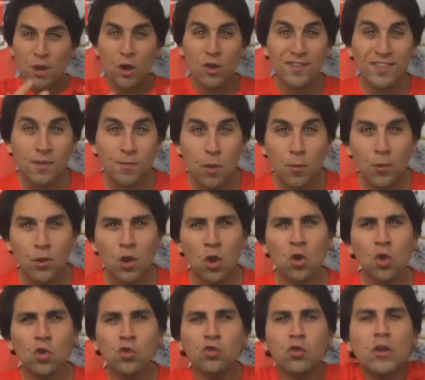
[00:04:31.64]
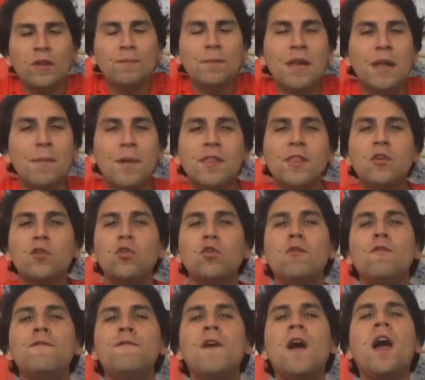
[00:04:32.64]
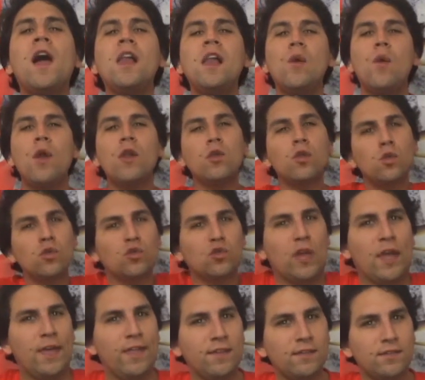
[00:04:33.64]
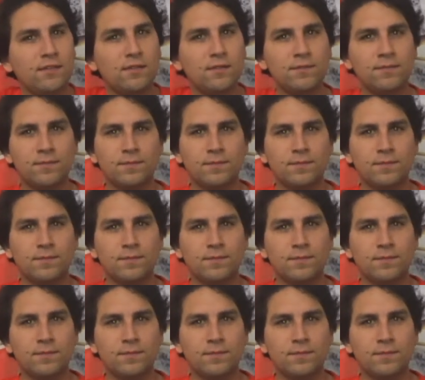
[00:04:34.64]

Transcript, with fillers: Pero esa es mi opinión, yo simplemente soy un fan al igual que ustedes.